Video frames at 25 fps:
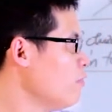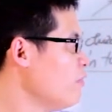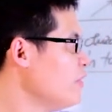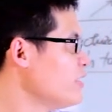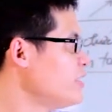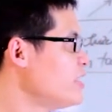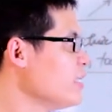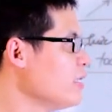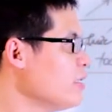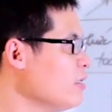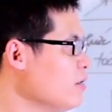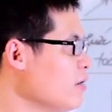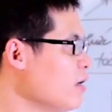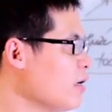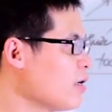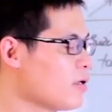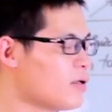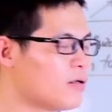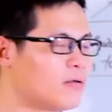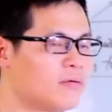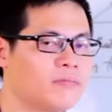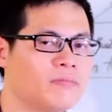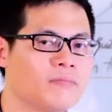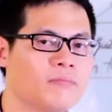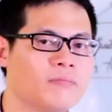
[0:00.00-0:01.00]
Về chiến
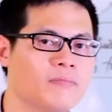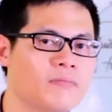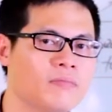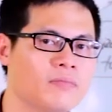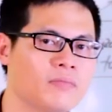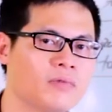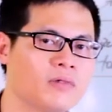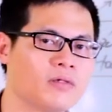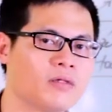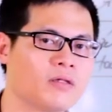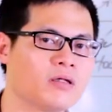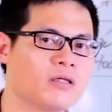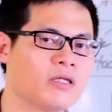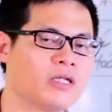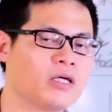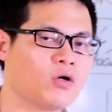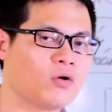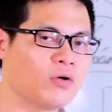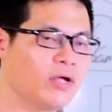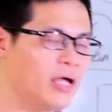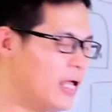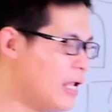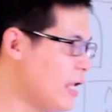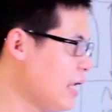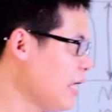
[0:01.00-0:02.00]
lược thì
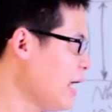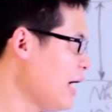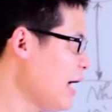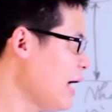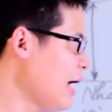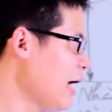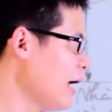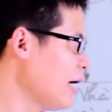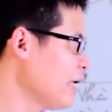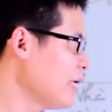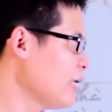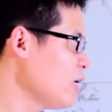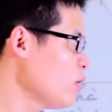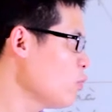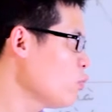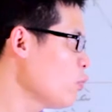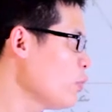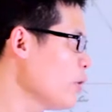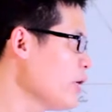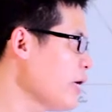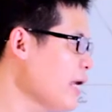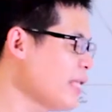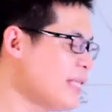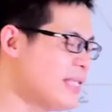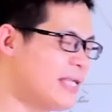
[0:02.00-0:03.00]
có thể là theo
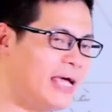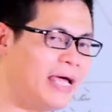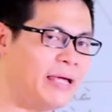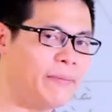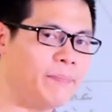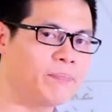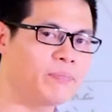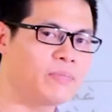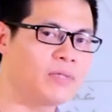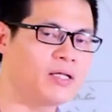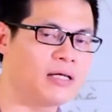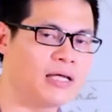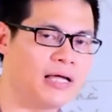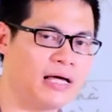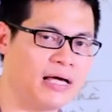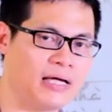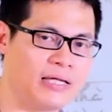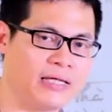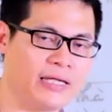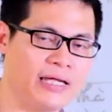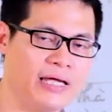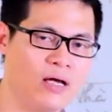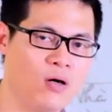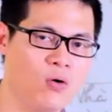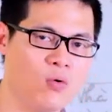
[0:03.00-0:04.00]
quỹ ETF, tức
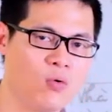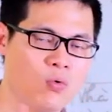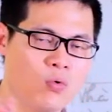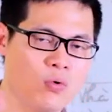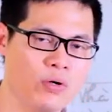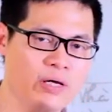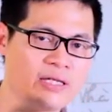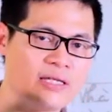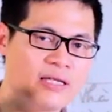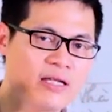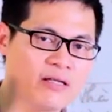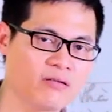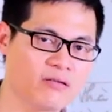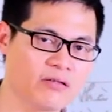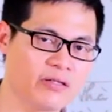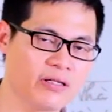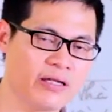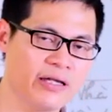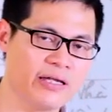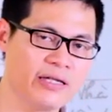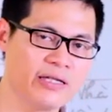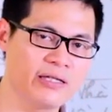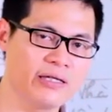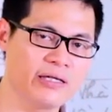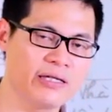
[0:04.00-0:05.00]
là theo
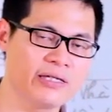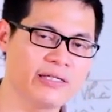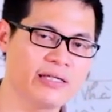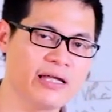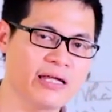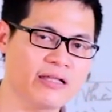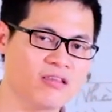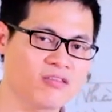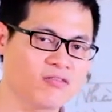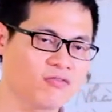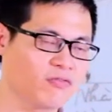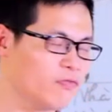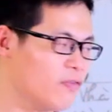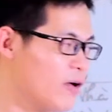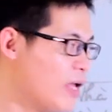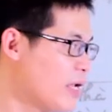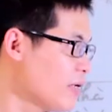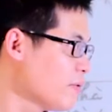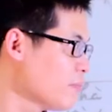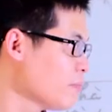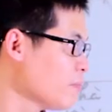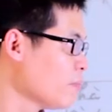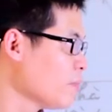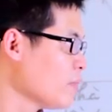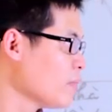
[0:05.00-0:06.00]
index
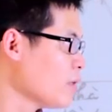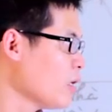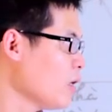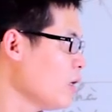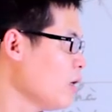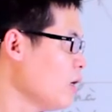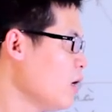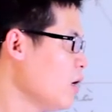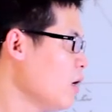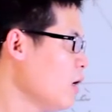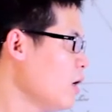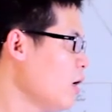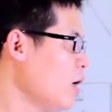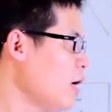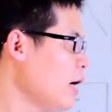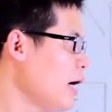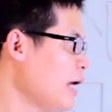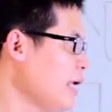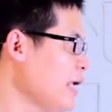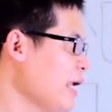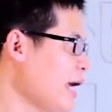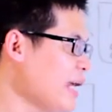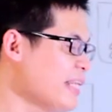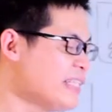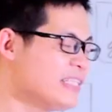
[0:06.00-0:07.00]
fund,
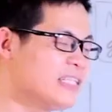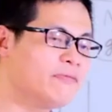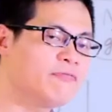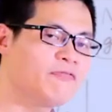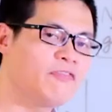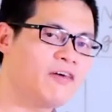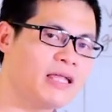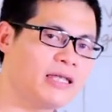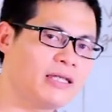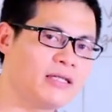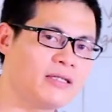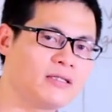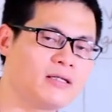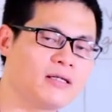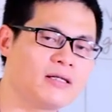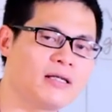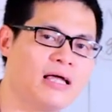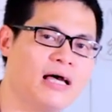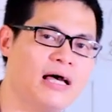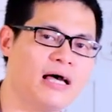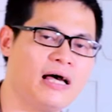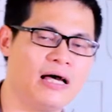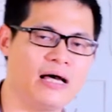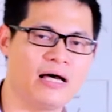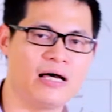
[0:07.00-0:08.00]
hay là active fund, tức
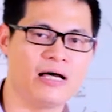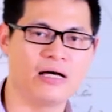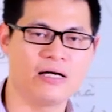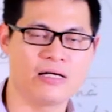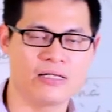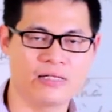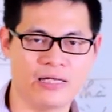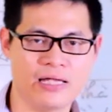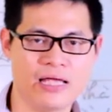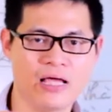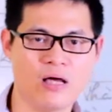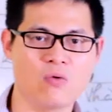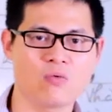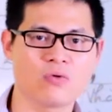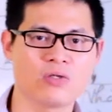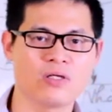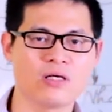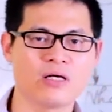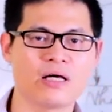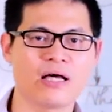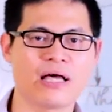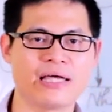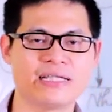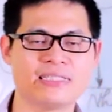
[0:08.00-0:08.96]
là theo những